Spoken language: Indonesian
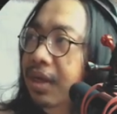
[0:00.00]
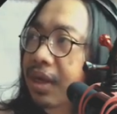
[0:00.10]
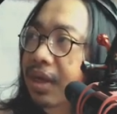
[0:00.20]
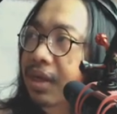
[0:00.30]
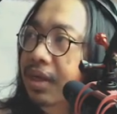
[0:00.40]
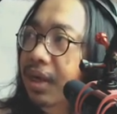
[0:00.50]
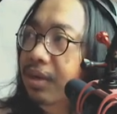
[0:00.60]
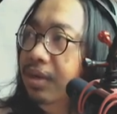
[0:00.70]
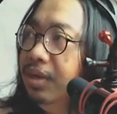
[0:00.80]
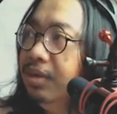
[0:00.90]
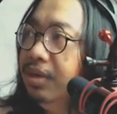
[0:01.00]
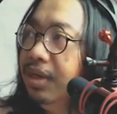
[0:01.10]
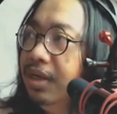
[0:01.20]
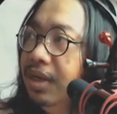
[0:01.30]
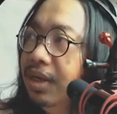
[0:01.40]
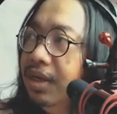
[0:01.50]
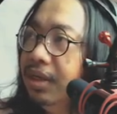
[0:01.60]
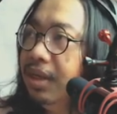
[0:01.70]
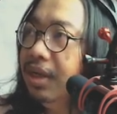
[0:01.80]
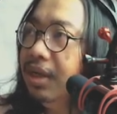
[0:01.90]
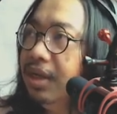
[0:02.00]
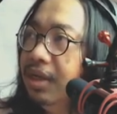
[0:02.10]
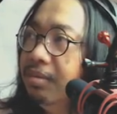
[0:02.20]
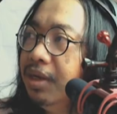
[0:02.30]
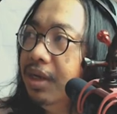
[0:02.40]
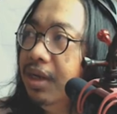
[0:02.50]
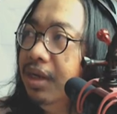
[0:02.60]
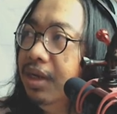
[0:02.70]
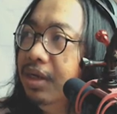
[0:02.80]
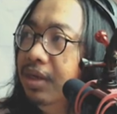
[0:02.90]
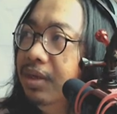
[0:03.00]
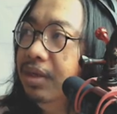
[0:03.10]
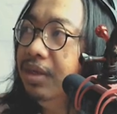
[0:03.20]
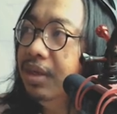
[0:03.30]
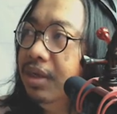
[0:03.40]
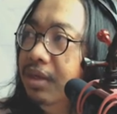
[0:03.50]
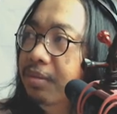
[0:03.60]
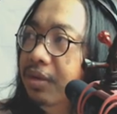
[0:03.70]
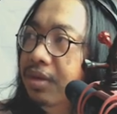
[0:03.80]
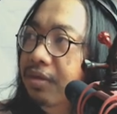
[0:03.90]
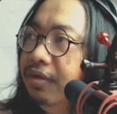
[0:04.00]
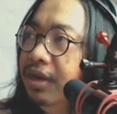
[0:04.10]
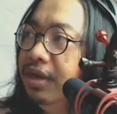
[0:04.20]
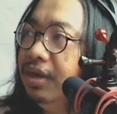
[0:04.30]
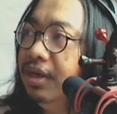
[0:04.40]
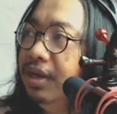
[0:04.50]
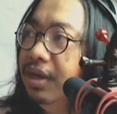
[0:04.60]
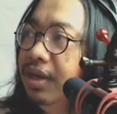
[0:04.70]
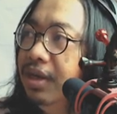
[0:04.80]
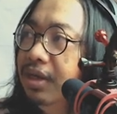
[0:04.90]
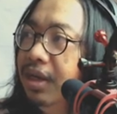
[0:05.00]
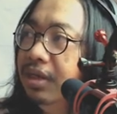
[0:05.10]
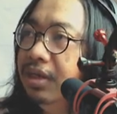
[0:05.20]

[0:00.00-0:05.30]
dan audionya yang kita kemarin edit itu di sini voiceover dan